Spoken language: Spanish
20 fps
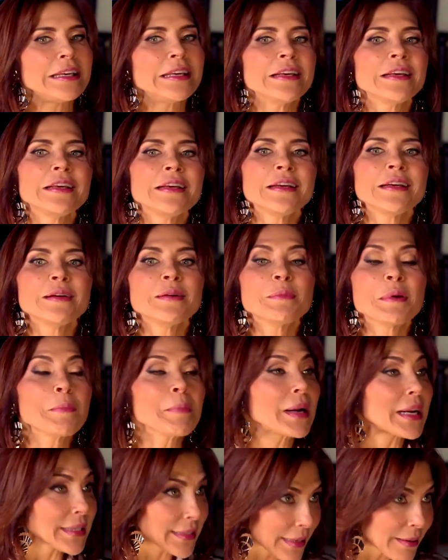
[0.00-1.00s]
Y me
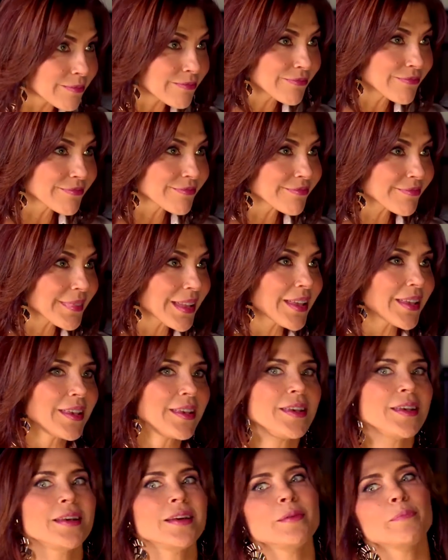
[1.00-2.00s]
embaracé
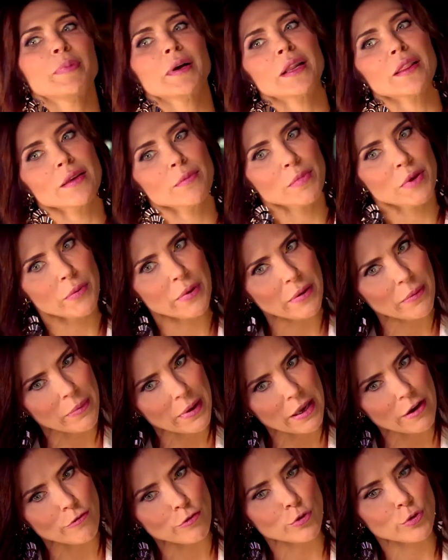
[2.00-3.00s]
y perdí mi
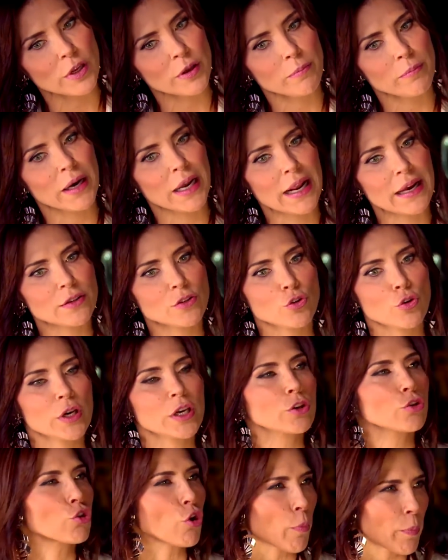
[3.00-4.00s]
bebé, fue un embarazo
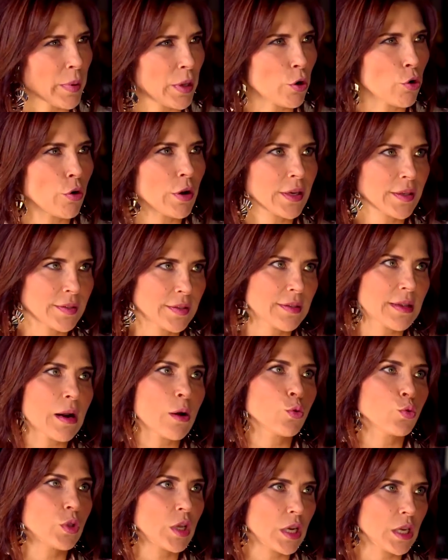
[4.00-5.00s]
ectópico,
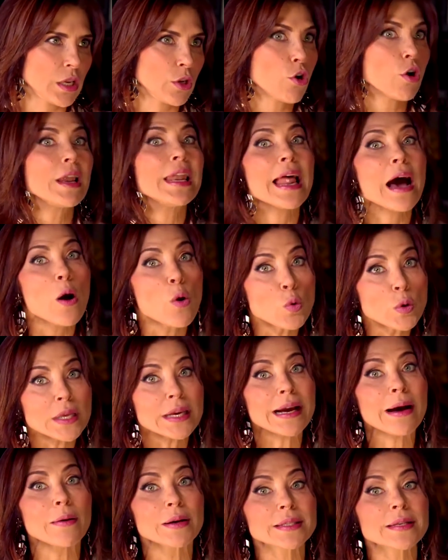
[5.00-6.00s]
extrauterino. La
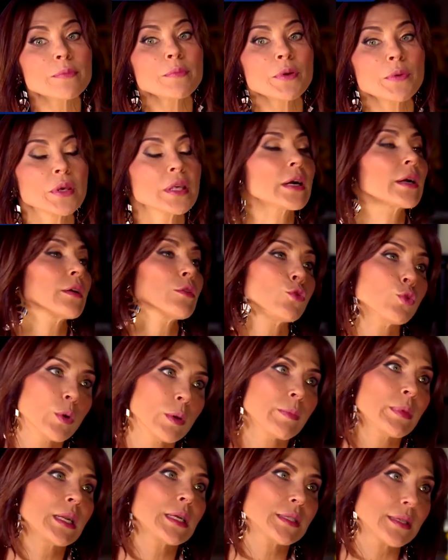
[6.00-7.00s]
única vez en mi vida que
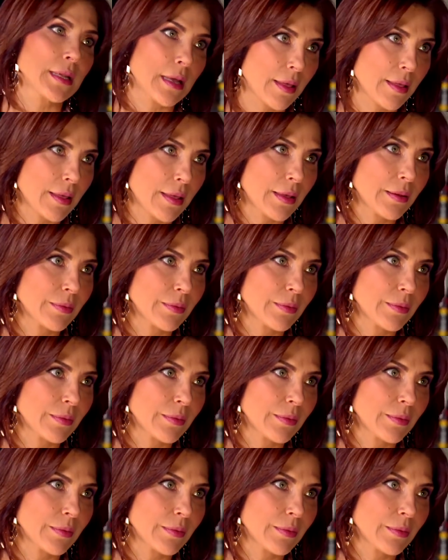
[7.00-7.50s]
estuve embarazada.